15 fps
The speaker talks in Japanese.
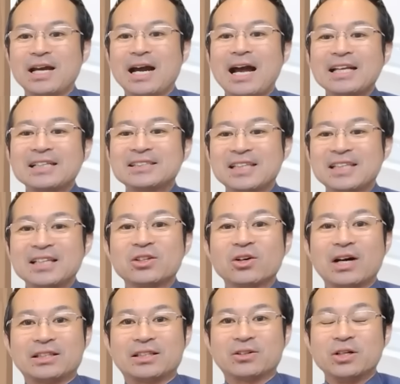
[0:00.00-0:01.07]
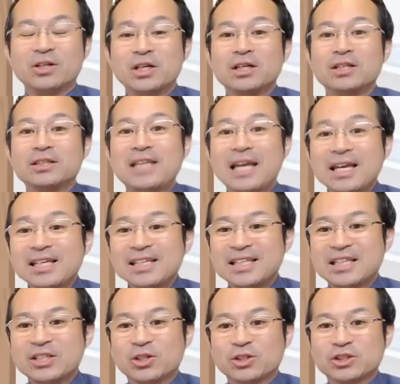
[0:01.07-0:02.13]
で、配線とかってこれ、
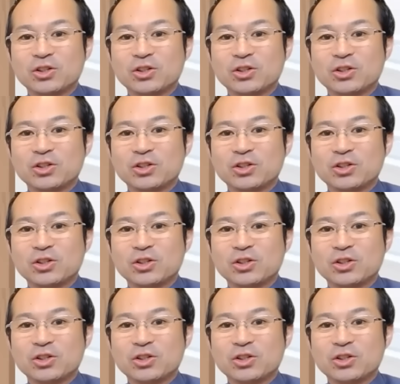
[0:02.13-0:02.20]
電気の